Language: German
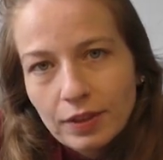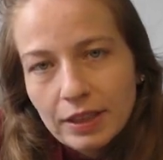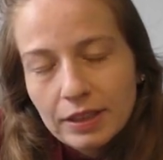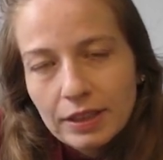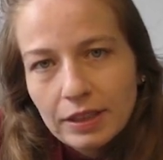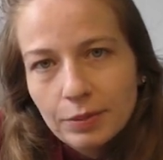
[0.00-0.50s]

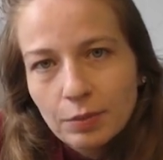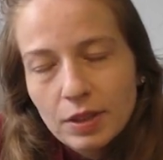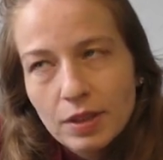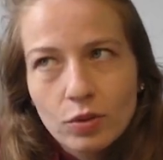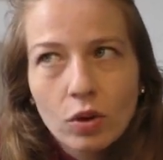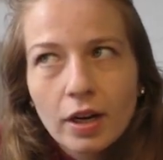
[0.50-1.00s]
weil ich ein
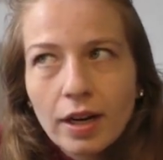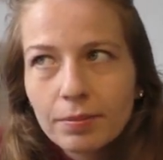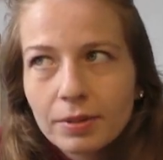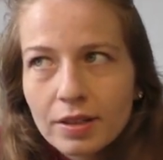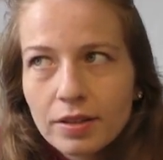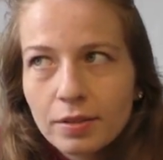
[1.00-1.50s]
bisschen Sorge
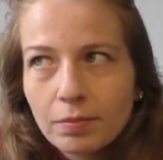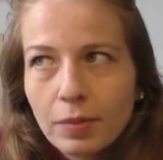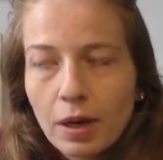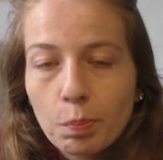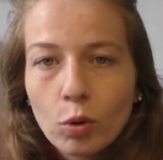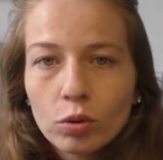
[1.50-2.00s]
habe, dass ich ein
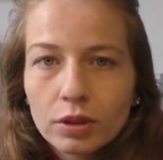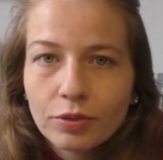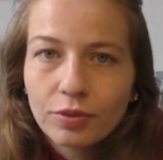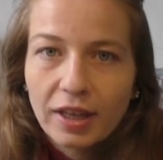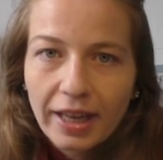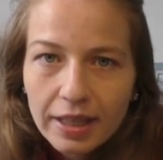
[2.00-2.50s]
paar
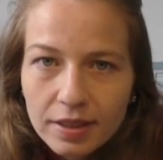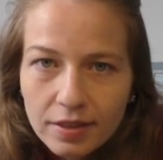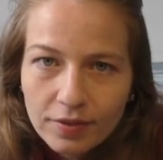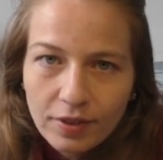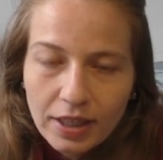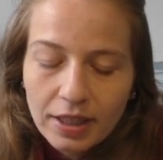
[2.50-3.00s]
Punkte
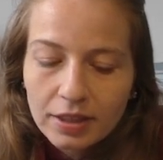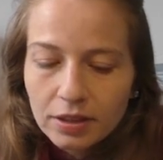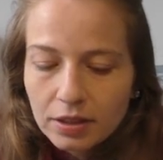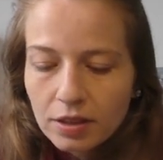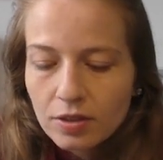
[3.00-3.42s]
vergessen werde.